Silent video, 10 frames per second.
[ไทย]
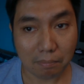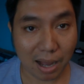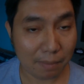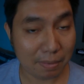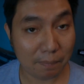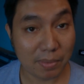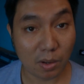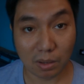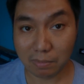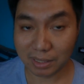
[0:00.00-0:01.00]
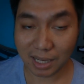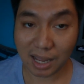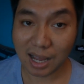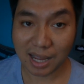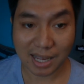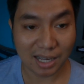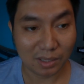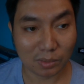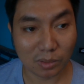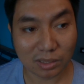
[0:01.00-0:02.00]
มาแป๊บเดียวแล้วมันก็หายอ่ะ
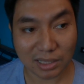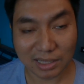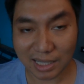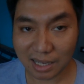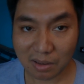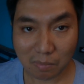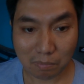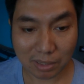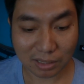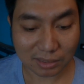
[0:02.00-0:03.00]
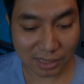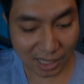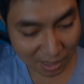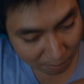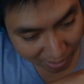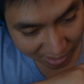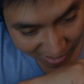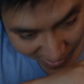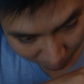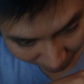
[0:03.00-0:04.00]
แล้วก็กลิ่นเนี่ยมันก็จะให้เป็น
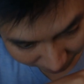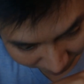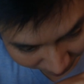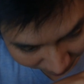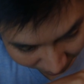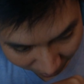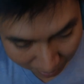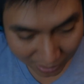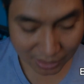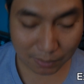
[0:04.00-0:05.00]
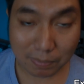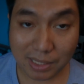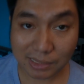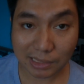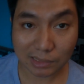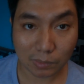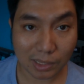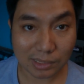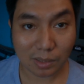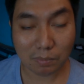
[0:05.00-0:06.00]
แนวแบบเหมือนจะเป็นซิตรั
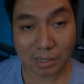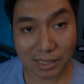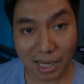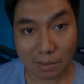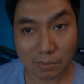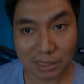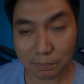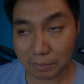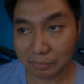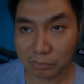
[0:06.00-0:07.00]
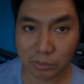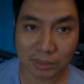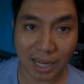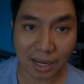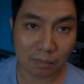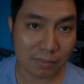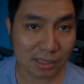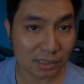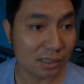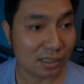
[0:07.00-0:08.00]
สก็ไม่ใช่เหมือนจะเป็นฟูแจก็ไม่
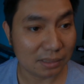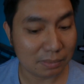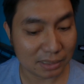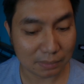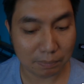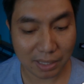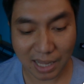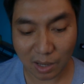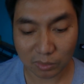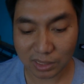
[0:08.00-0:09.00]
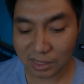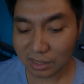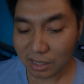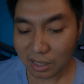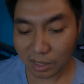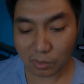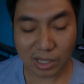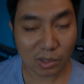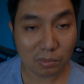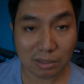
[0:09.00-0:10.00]
เชิงคือมันจะเป็นแนวที่เขา
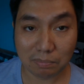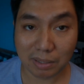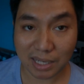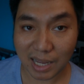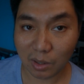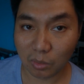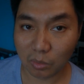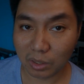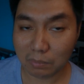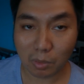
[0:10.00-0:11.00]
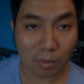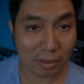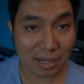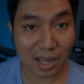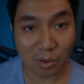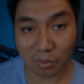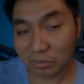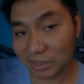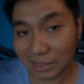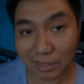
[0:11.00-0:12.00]
เรียกว่ามันเป็นแนวเขาบอกว่าเป็นแนว
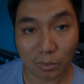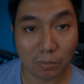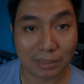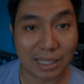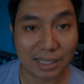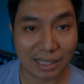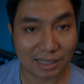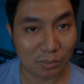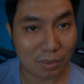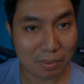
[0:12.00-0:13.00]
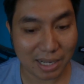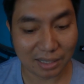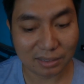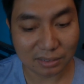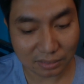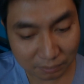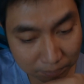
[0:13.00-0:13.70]
ซิตรัสอโรมาติกนะแต่ว่าประเด็นคือ